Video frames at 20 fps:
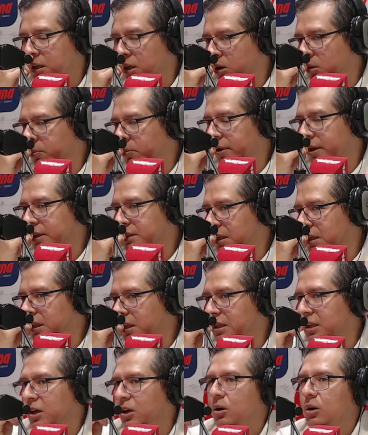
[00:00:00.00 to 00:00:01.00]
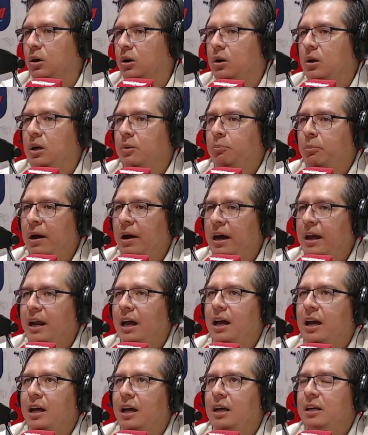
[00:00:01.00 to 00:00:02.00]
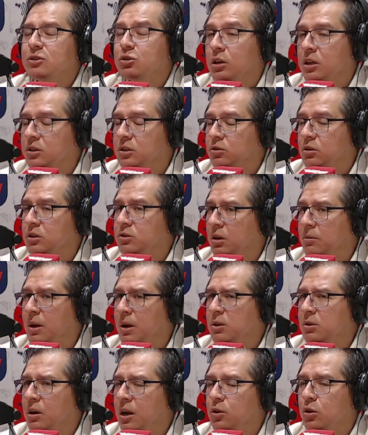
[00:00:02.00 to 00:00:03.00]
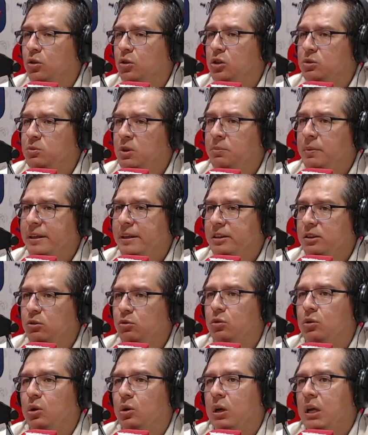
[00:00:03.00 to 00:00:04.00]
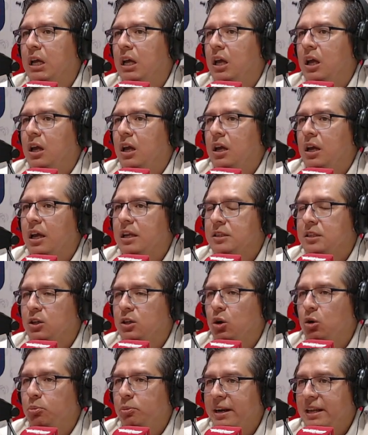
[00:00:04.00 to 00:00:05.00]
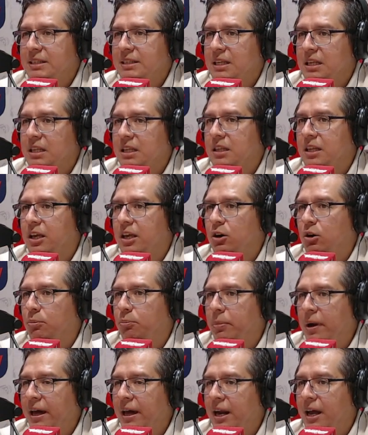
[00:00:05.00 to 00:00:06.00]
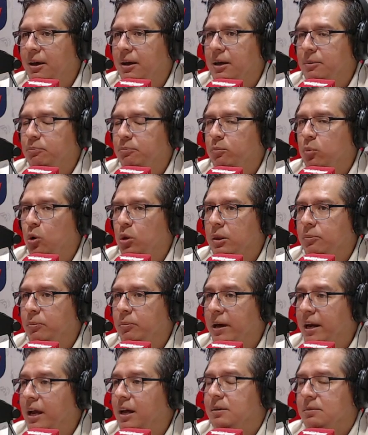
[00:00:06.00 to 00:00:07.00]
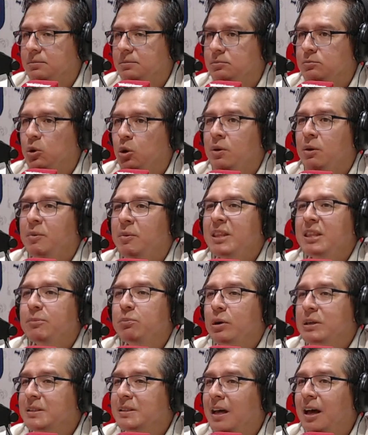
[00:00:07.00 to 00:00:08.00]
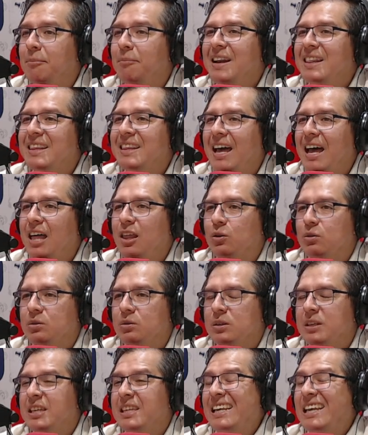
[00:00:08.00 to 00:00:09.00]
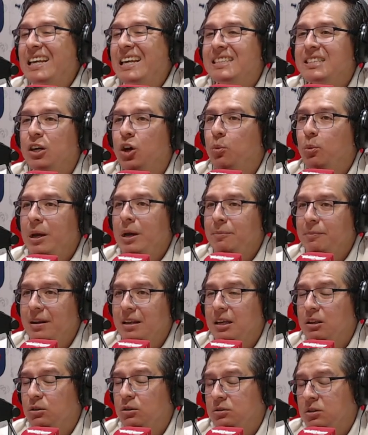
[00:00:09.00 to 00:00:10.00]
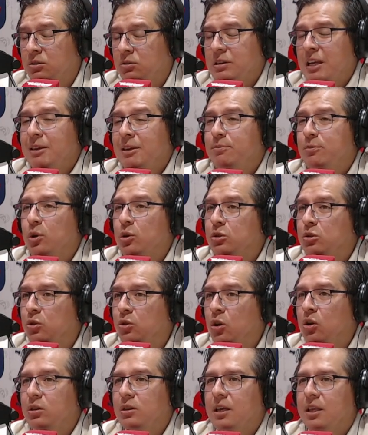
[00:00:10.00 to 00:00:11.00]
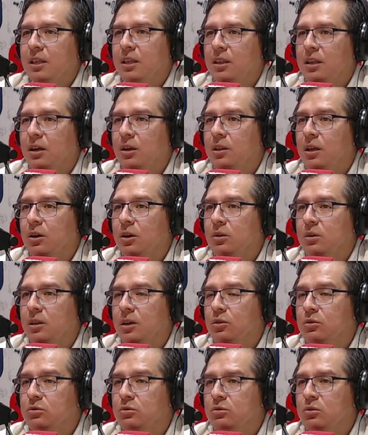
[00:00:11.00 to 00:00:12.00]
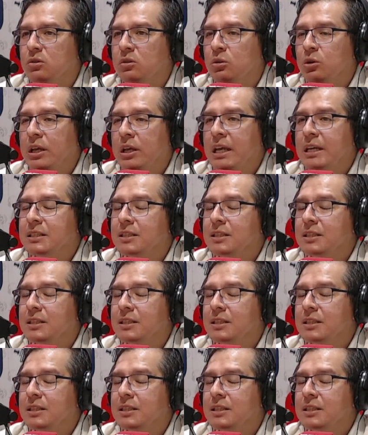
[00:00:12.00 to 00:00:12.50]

recupere ese dinero para... Eso, eso lo está hablando el año 2021 que ah, se recupere ese dinero para, para, obviamente porque estaba mal dado, y, así como hay mal dados de esos, hay un montón de, de, consultorías.